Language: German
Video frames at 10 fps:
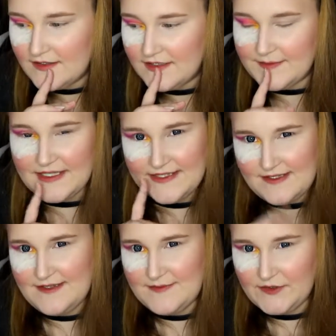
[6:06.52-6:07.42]
Ich mache jetzt
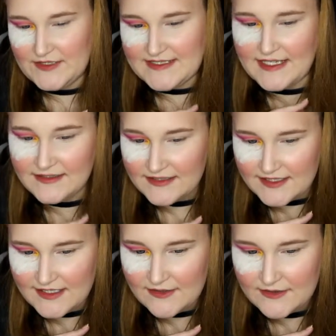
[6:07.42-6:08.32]
erstmal noch das
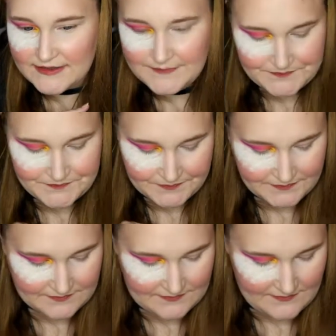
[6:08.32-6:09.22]
andere Auge
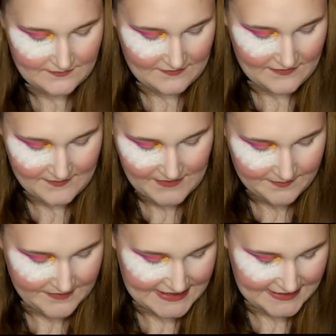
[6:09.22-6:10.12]

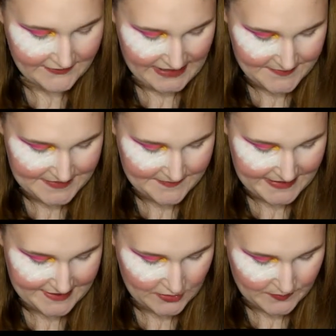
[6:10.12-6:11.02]
mit den Farben
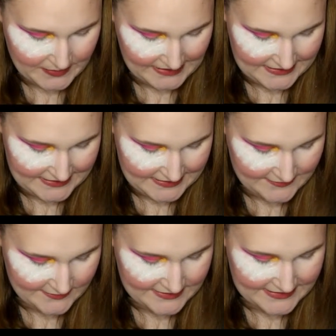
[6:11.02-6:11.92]
Smash, Punky
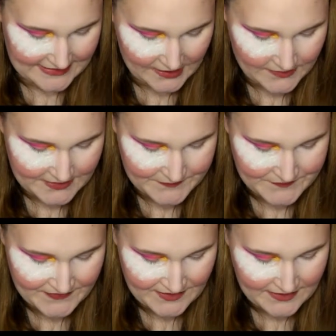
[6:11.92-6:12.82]
und Cloud.
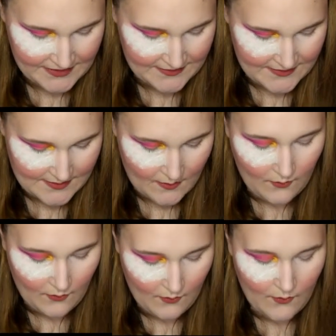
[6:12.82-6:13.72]

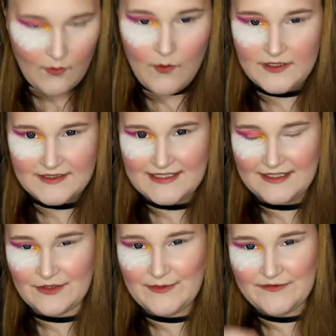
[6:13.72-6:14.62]
Und
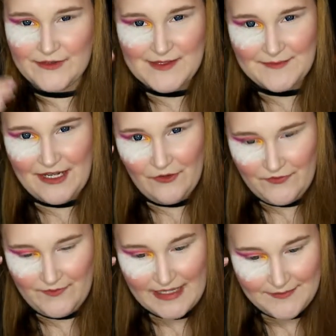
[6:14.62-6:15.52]
dann kümmern wir uns mal
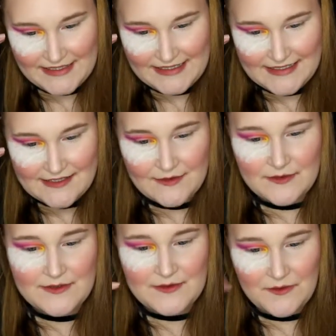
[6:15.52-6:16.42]
auf meinem Lied
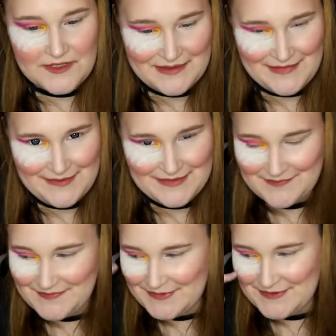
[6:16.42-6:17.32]
und unter meinem,